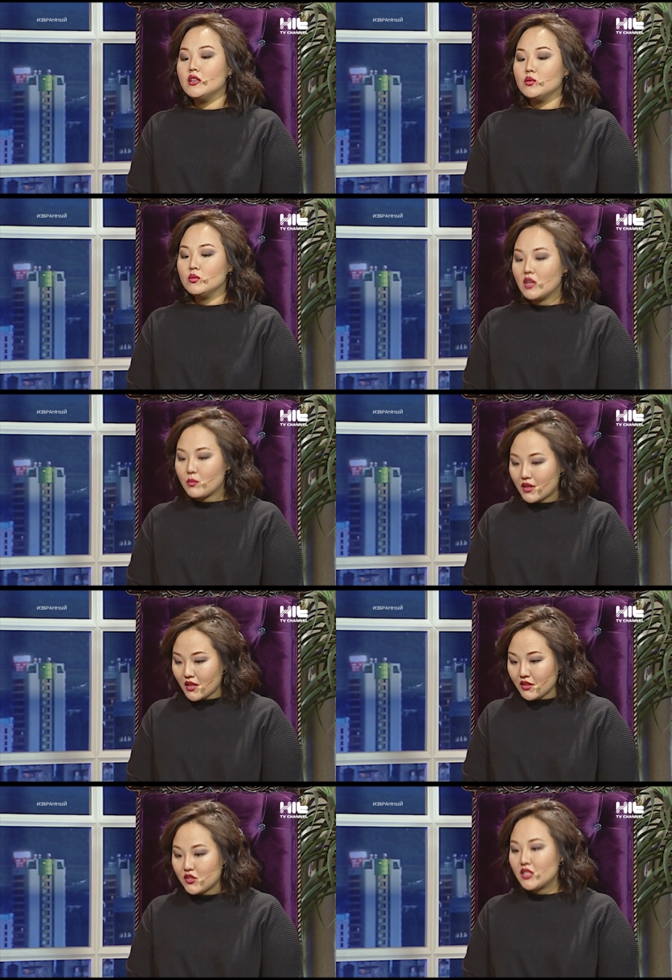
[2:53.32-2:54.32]
Ну, как
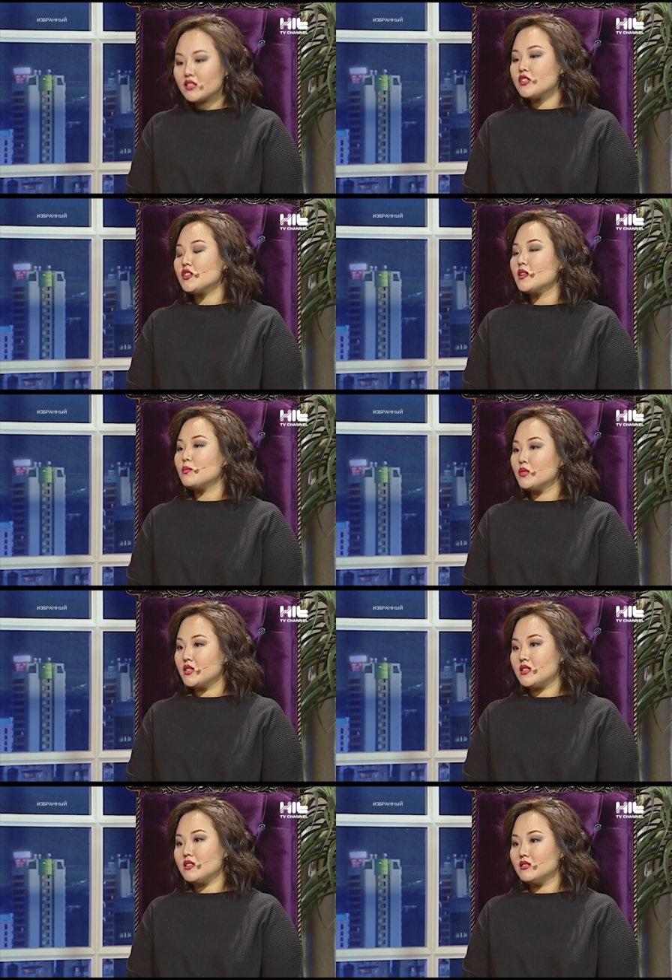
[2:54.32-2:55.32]
правило, человек начинает
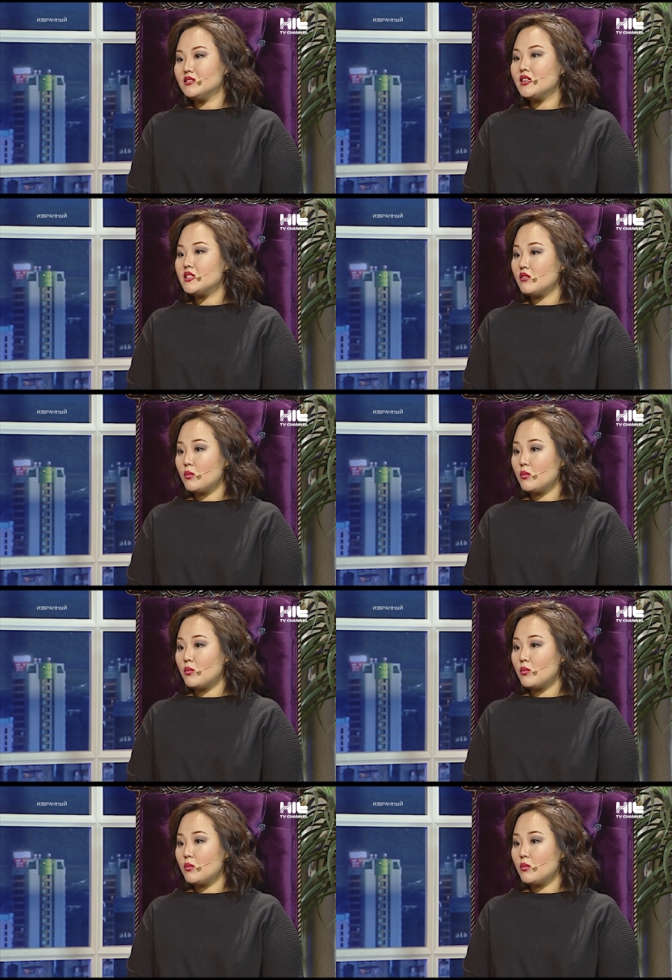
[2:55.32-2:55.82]
плыть на этих